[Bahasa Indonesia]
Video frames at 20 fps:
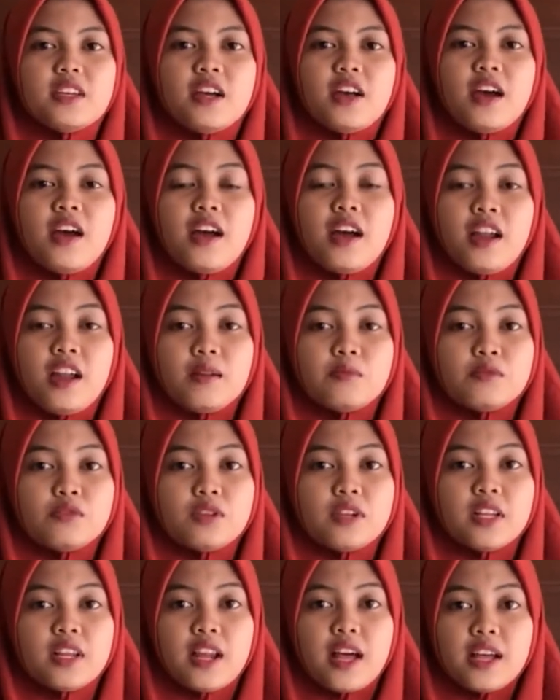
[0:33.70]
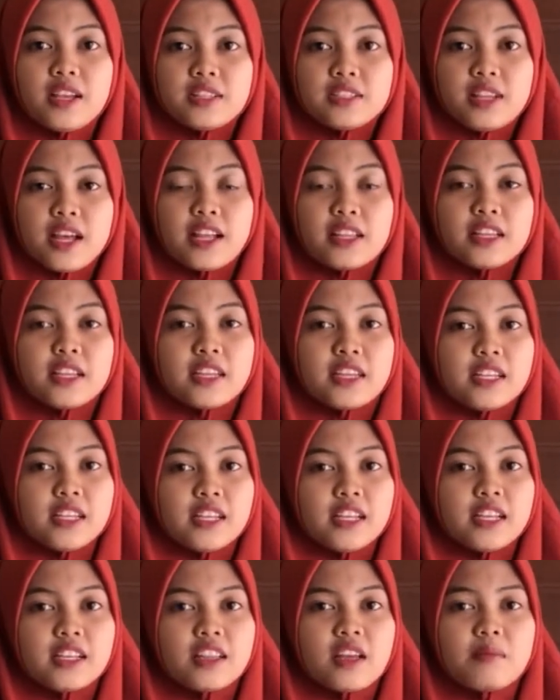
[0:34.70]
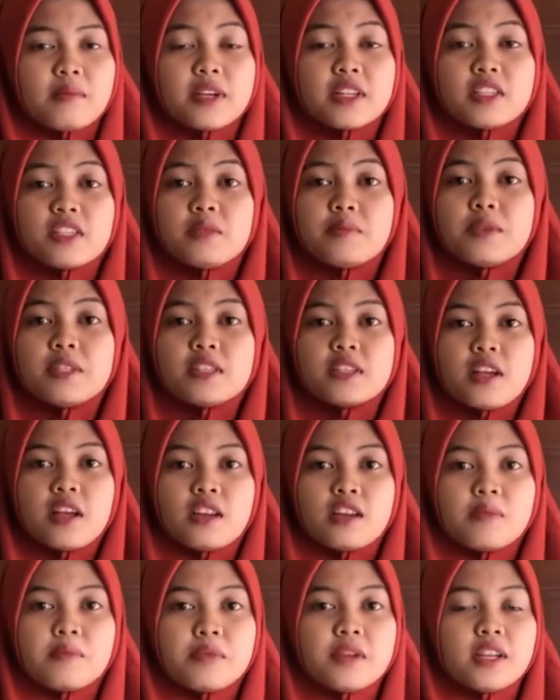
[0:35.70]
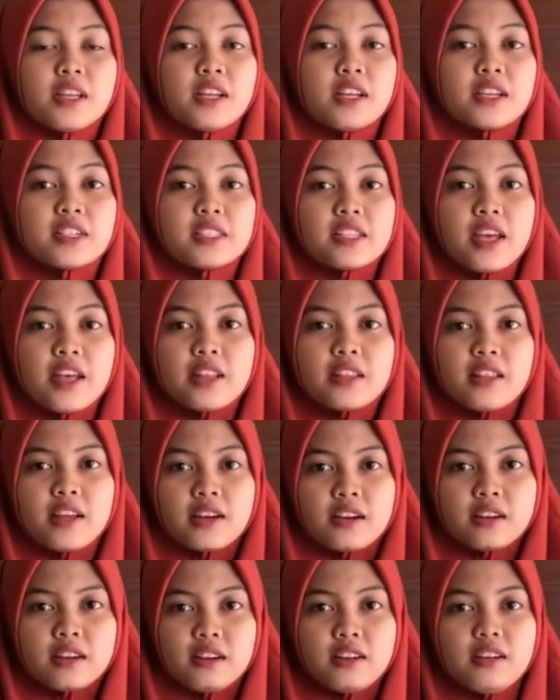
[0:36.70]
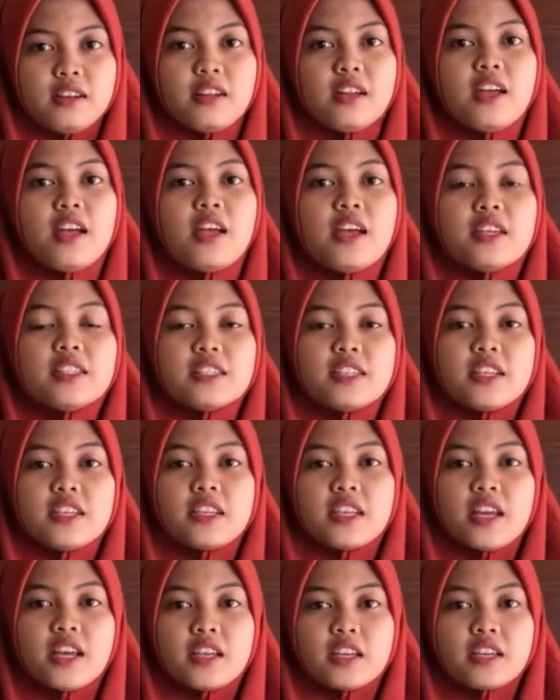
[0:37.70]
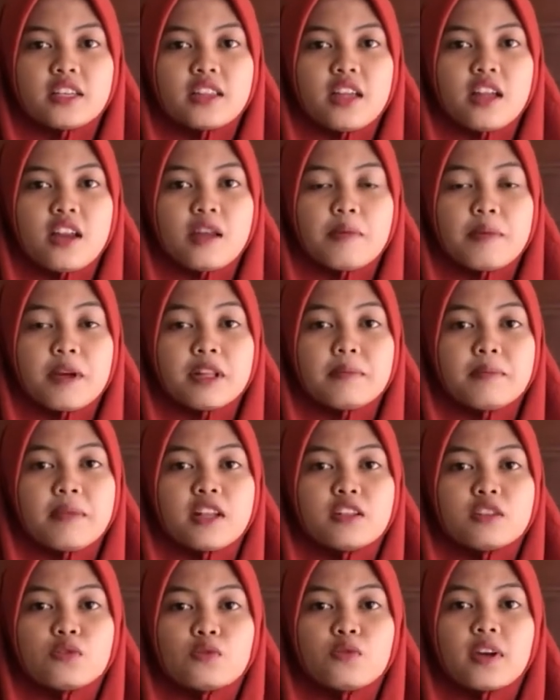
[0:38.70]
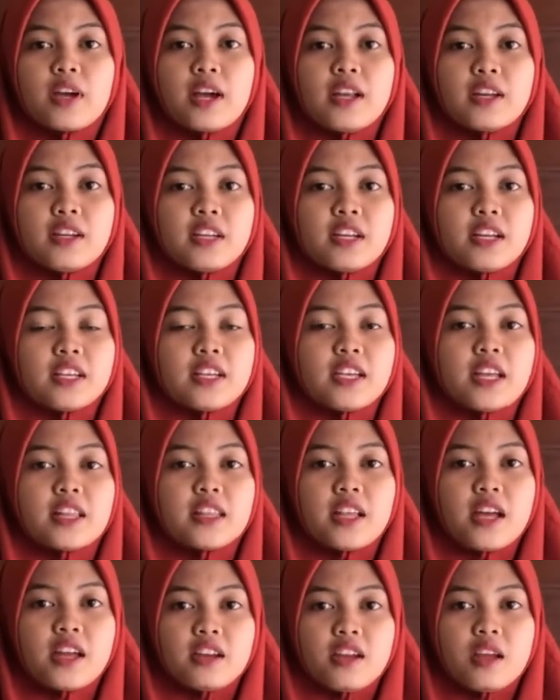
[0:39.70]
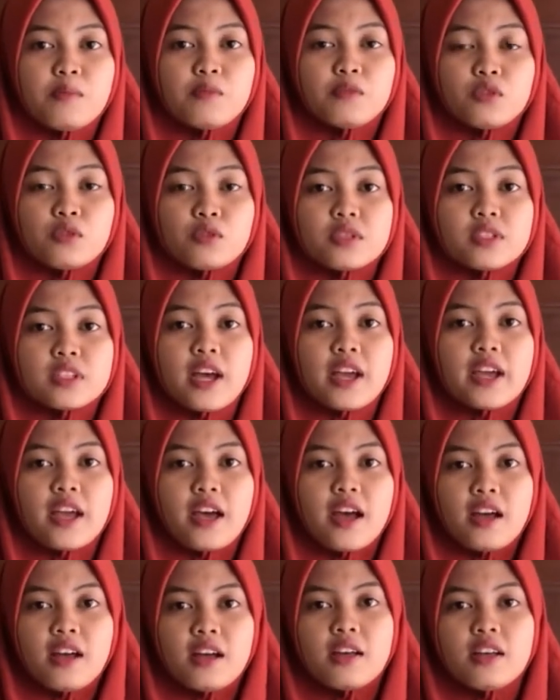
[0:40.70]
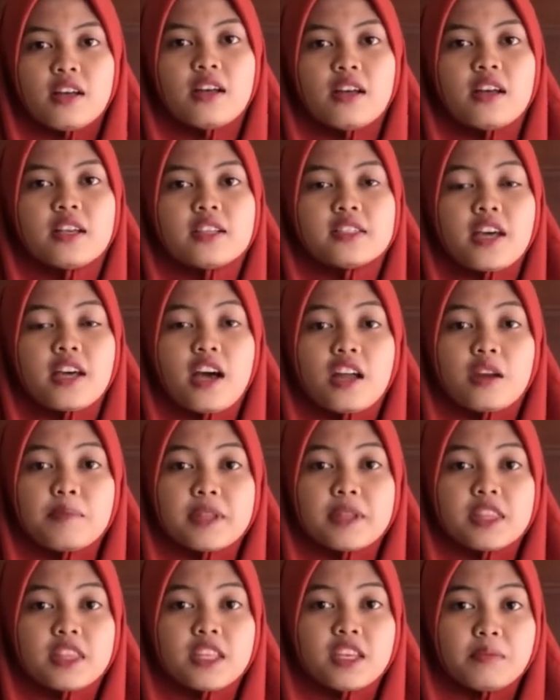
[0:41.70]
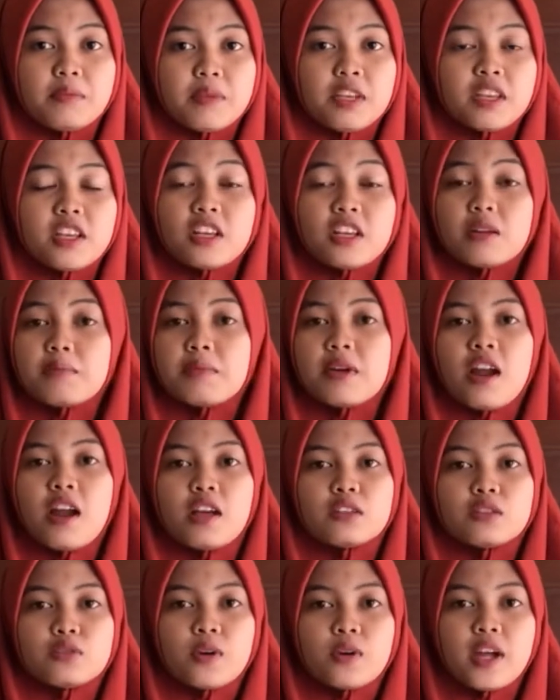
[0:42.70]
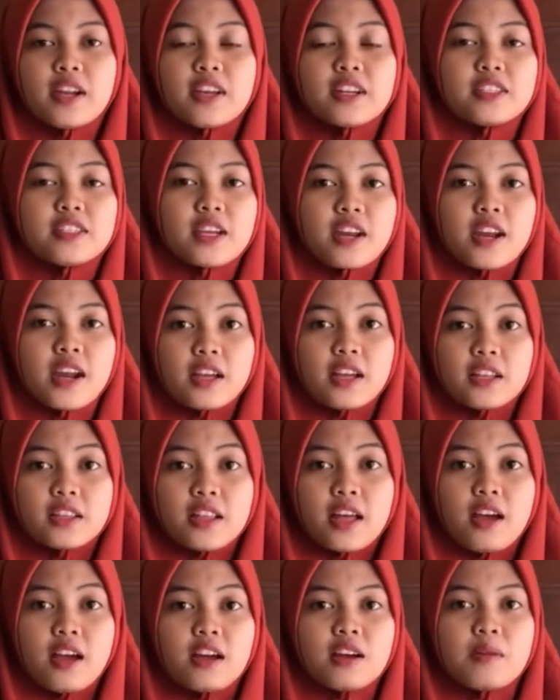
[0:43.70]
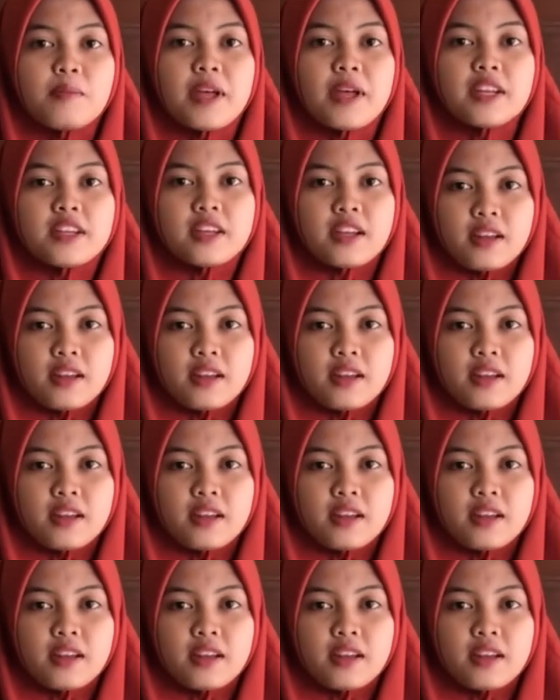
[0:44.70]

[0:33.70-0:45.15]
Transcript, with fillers: Alhamdulillah saat ini kita masih bisa diberi kesehatan sehingga kita dapat melangsungkan kegiatan yang menurut saya sangat penting bagi keberlangsungan rencana kita ke depannya.